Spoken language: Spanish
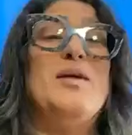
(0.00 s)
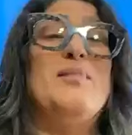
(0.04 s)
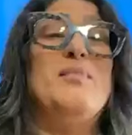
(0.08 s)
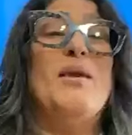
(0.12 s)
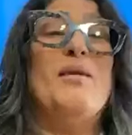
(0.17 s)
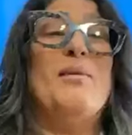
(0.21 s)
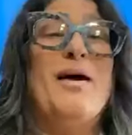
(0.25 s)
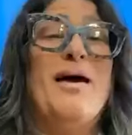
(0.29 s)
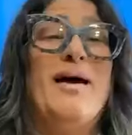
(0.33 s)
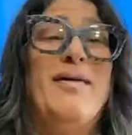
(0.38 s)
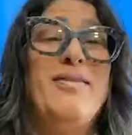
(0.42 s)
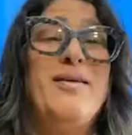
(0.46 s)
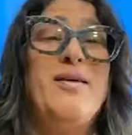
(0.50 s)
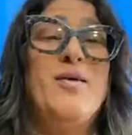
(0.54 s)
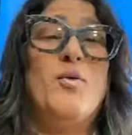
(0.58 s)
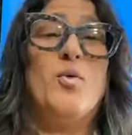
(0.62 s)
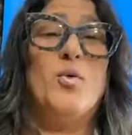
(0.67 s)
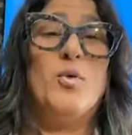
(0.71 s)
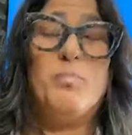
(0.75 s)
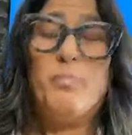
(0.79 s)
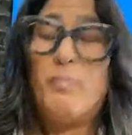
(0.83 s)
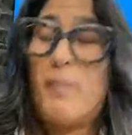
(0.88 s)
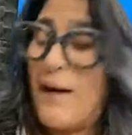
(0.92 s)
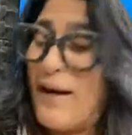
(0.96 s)
Me van a
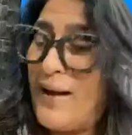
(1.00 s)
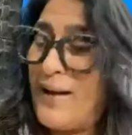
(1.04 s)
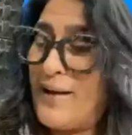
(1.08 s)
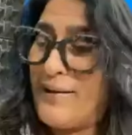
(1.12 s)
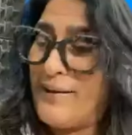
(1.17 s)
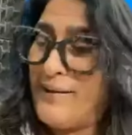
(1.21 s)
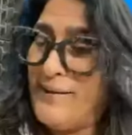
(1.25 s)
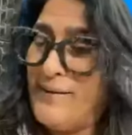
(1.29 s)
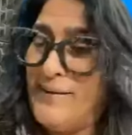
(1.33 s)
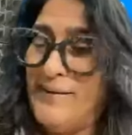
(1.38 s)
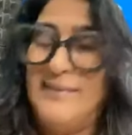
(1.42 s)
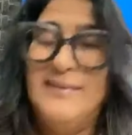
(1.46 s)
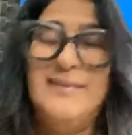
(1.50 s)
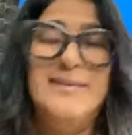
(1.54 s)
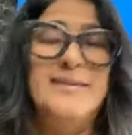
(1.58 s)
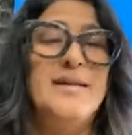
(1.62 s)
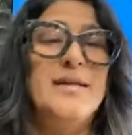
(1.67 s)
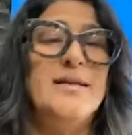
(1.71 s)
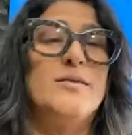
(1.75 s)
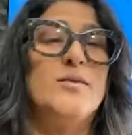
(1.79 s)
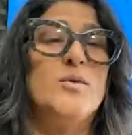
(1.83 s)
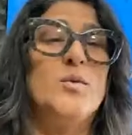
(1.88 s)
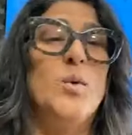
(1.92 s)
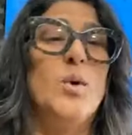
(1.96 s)
disculpar,
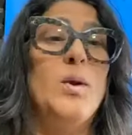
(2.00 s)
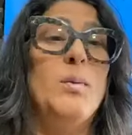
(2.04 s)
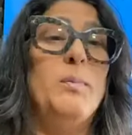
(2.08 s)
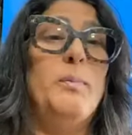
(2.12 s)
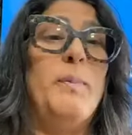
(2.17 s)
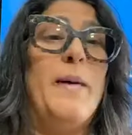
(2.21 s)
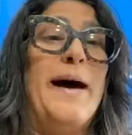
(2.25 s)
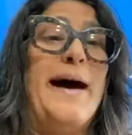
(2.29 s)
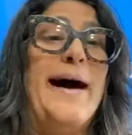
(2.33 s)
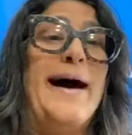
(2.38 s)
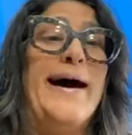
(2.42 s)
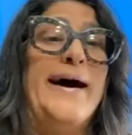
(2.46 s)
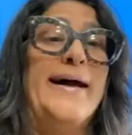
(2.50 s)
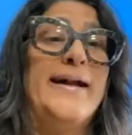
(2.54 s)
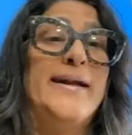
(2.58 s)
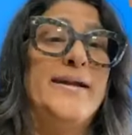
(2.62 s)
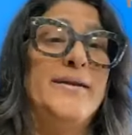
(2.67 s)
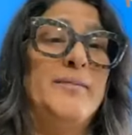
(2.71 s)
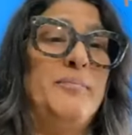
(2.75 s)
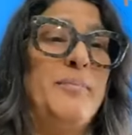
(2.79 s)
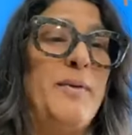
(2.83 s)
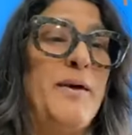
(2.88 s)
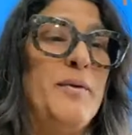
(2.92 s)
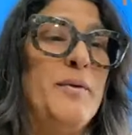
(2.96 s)

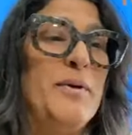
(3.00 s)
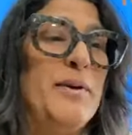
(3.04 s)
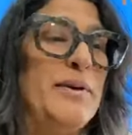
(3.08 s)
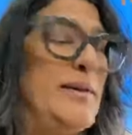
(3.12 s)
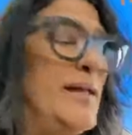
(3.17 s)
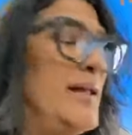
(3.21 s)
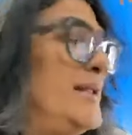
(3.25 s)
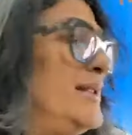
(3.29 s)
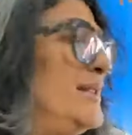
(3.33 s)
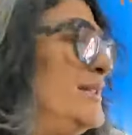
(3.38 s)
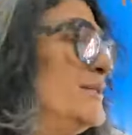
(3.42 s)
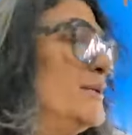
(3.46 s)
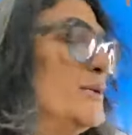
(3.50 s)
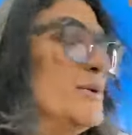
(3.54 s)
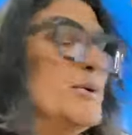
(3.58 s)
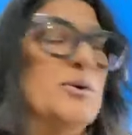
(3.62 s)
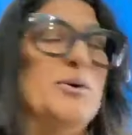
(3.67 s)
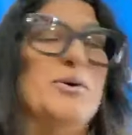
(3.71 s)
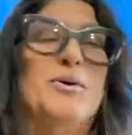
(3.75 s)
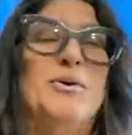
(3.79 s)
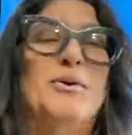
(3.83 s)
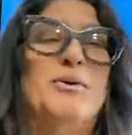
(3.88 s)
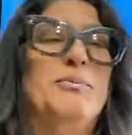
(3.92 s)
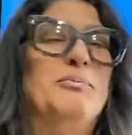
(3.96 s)
disculpar, pero he
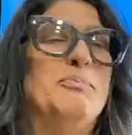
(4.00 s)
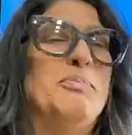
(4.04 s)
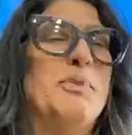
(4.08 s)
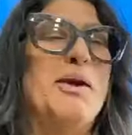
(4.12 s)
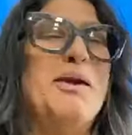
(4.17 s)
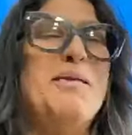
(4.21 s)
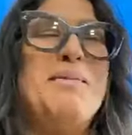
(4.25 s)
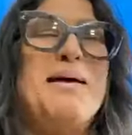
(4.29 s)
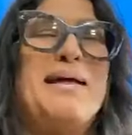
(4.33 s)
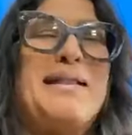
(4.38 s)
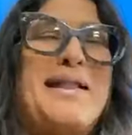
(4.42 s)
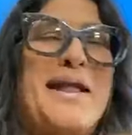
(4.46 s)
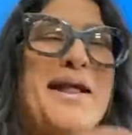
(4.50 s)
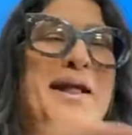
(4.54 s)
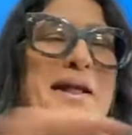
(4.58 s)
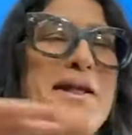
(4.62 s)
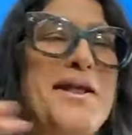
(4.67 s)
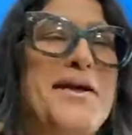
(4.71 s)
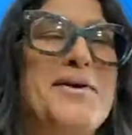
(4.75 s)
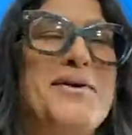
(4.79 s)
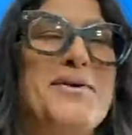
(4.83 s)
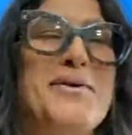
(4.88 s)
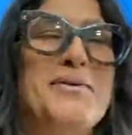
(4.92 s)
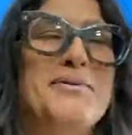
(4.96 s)
tenido un problema
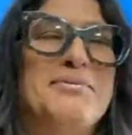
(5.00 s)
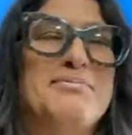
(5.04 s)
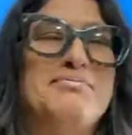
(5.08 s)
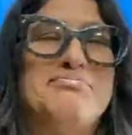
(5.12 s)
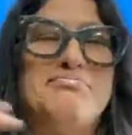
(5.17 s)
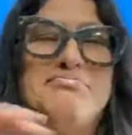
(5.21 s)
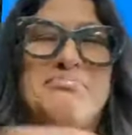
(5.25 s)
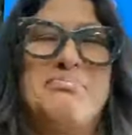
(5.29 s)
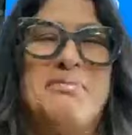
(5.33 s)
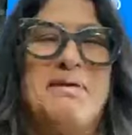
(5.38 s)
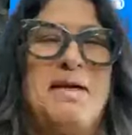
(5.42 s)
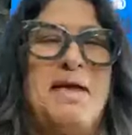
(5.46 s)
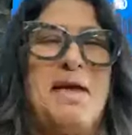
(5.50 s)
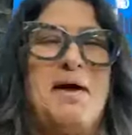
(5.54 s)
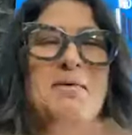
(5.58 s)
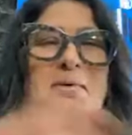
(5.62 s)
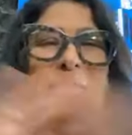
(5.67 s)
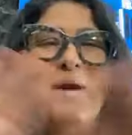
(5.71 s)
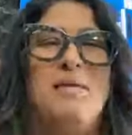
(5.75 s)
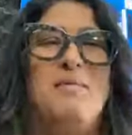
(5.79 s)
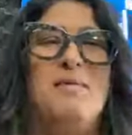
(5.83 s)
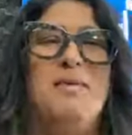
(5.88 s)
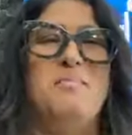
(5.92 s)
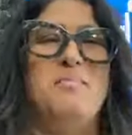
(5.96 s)
técnico que
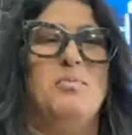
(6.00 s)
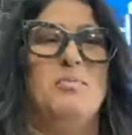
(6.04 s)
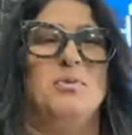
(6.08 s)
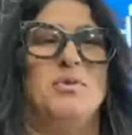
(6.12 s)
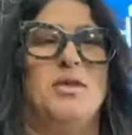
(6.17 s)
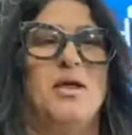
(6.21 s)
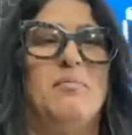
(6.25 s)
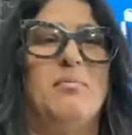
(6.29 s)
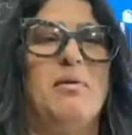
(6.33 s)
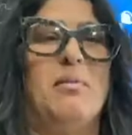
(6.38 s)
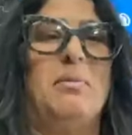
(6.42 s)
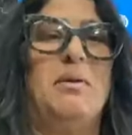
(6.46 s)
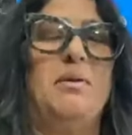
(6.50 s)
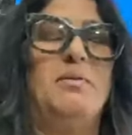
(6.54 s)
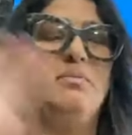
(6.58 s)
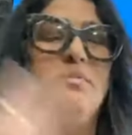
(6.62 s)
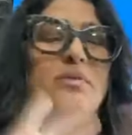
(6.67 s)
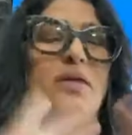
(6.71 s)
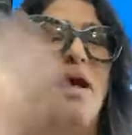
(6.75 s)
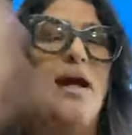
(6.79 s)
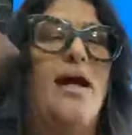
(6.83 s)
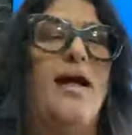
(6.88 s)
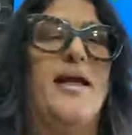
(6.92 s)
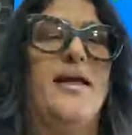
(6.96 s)
ahora mismo ustedes me
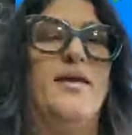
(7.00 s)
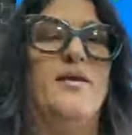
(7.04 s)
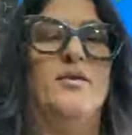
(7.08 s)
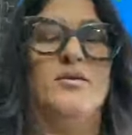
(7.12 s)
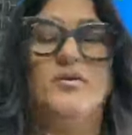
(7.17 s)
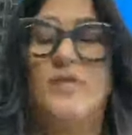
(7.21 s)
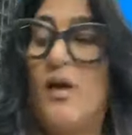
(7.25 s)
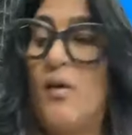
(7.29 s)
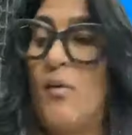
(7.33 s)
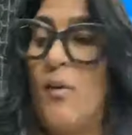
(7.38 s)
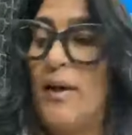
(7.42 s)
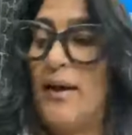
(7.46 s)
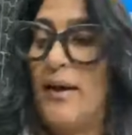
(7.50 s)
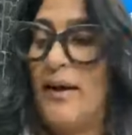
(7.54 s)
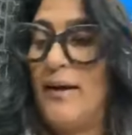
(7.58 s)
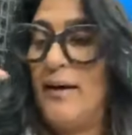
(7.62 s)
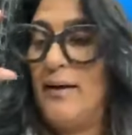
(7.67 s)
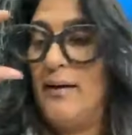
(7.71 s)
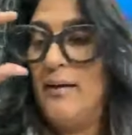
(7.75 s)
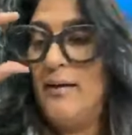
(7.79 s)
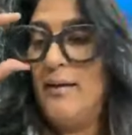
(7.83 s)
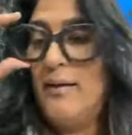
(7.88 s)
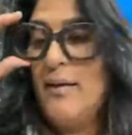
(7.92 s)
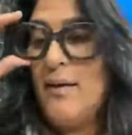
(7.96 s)
preguntan y no sé cuál es.
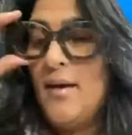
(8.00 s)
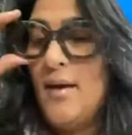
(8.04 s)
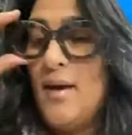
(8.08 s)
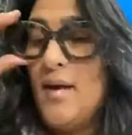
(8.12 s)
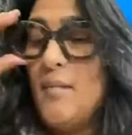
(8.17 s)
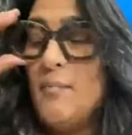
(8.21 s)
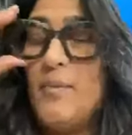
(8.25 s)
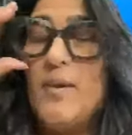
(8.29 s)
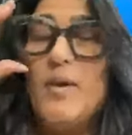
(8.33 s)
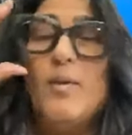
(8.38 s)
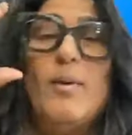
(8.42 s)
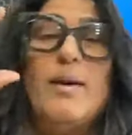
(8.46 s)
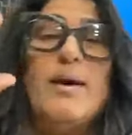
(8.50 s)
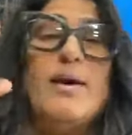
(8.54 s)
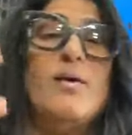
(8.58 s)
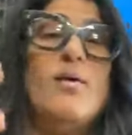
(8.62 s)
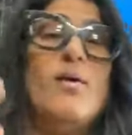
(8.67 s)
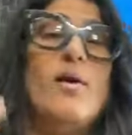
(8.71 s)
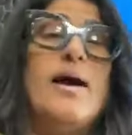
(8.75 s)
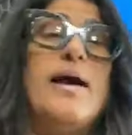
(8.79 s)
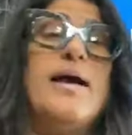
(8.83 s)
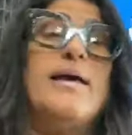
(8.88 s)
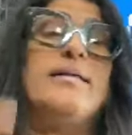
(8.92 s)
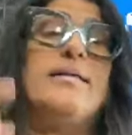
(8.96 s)
Pero
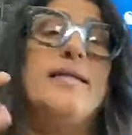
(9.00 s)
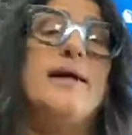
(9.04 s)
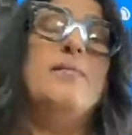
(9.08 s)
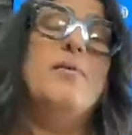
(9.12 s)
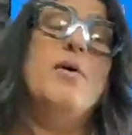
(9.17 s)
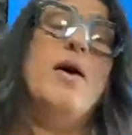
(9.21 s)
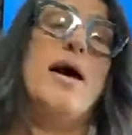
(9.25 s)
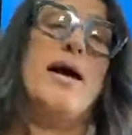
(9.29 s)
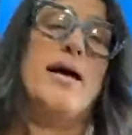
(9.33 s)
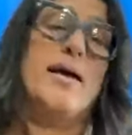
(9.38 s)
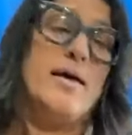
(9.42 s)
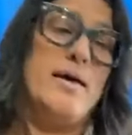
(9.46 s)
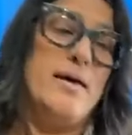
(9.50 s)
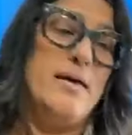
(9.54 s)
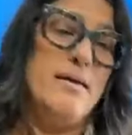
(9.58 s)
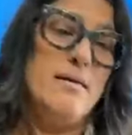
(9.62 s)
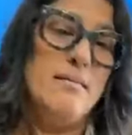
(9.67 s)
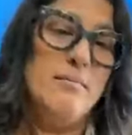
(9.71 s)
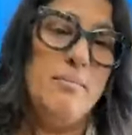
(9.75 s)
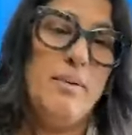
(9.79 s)
bueno, estamos aquí.